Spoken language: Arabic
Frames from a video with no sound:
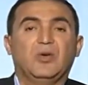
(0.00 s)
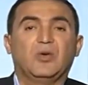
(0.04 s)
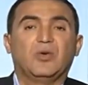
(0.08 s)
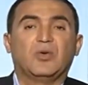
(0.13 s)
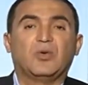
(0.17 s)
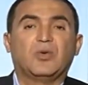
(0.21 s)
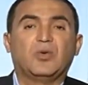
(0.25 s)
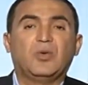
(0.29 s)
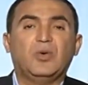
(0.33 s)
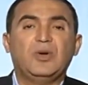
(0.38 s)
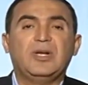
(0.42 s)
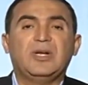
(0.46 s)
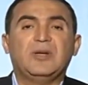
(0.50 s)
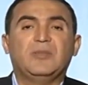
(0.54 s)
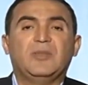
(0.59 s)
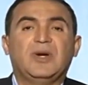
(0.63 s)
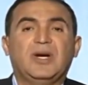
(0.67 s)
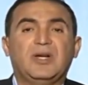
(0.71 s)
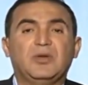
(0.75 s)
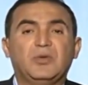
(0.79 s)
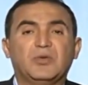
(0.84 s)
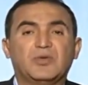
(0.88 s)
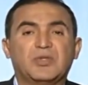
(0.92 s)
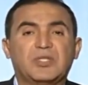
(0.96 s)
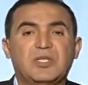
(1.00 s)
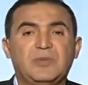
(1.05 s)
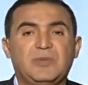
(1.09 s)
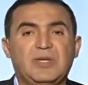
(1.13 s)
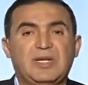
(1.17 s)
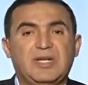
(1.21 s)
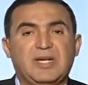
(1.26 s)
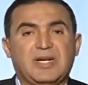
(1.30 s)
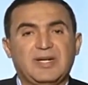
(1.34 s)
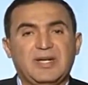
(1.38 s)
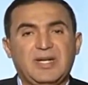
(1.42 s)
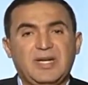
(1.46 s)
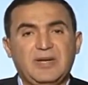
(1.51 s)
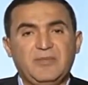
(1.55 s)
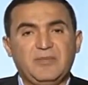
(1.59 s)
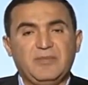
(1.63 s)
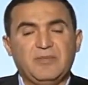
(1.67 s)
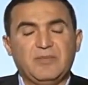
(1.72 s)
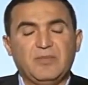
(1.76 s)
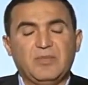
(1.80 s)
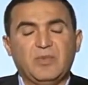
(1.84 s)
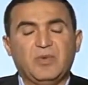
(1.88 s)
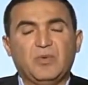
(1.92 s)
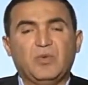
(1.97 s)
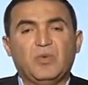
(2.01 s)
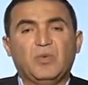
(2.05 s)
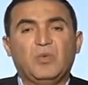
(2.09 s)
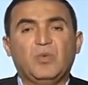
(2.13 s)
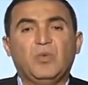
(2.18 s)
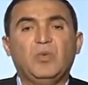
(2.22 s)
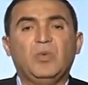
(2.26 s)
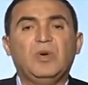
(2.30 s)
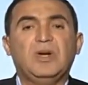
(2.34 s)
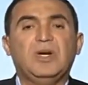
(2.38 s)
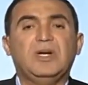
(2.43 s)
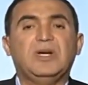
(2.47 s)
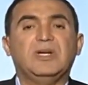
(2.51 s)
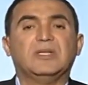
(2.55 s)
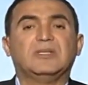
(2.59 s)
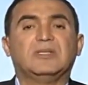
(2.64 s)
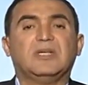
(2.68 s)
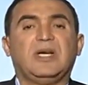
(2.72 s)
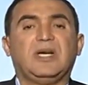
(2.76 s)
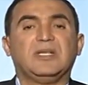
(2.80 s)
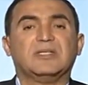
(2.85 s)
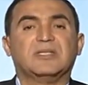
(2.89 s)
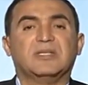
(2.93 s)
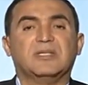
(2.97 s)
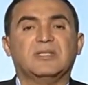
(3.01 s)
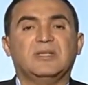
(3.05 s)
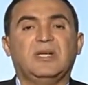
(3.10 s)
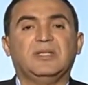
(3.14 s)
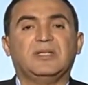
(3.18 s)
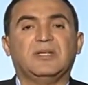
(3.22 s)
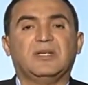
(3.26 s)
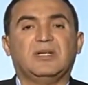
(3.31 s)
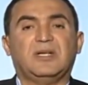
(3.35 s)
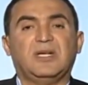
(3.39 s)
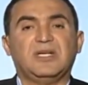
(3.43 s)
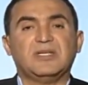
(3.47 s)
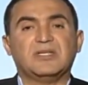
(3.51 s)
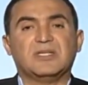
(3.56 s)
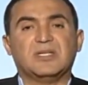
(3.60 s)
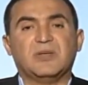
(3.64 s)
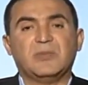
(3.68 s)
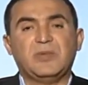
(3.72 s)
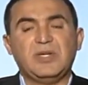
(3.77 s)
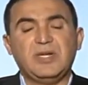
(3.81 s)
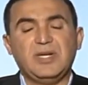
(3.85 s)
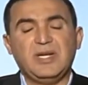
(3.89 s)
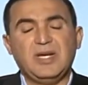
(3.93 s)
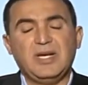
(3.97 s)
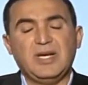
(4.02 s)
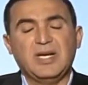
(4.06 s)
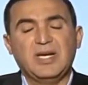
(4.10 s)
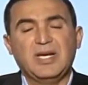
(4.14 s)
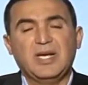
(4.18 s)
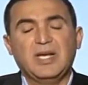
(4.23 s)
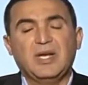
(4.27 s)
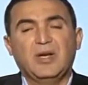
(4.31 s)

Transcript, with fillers: كل ما يصيب الأغنام وتحصينات الخاصة بيها